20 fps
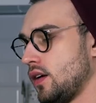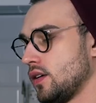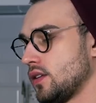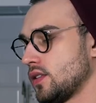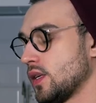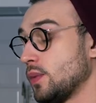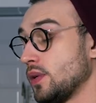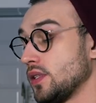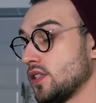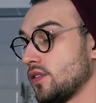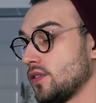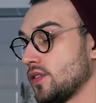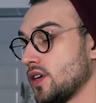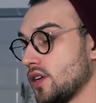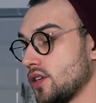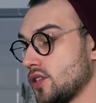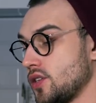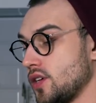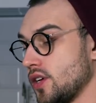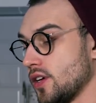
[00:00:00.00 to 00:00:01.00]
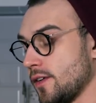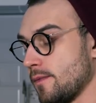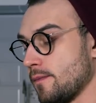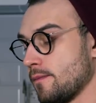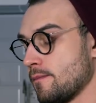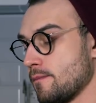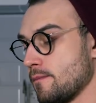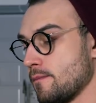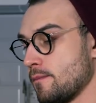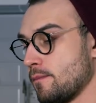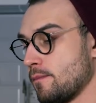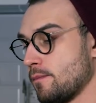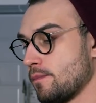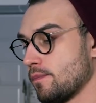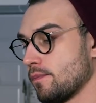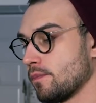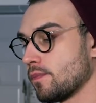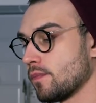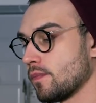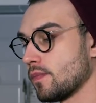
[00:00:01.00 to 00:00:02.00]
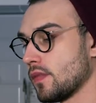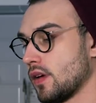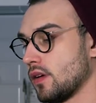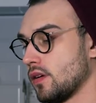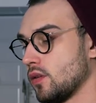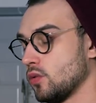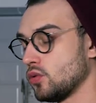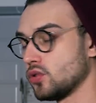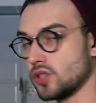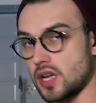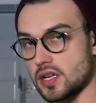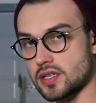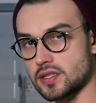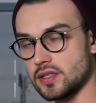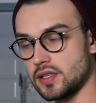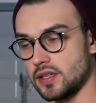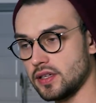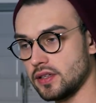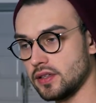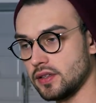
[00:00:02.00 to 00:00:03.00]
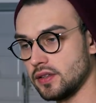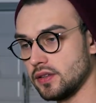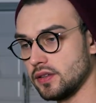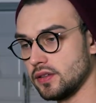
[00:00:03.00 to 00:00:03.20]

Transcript: События в Керчи. Ужасные.